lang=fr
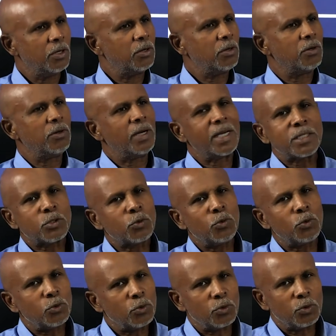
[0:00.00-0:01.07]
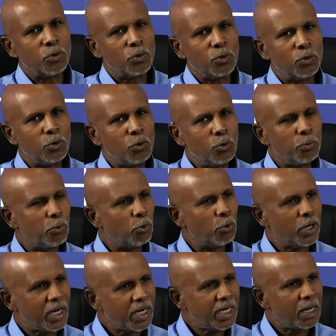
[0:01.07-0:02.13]
Euh, est-ce que le
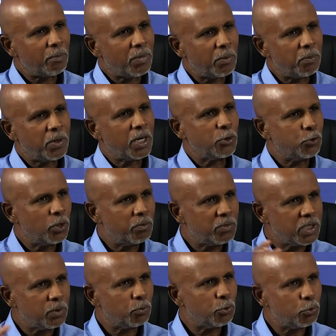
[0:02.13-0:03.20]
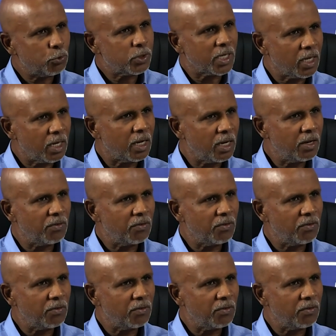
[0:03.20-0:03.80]
Progrès n'a pas perdu un petit peu de sa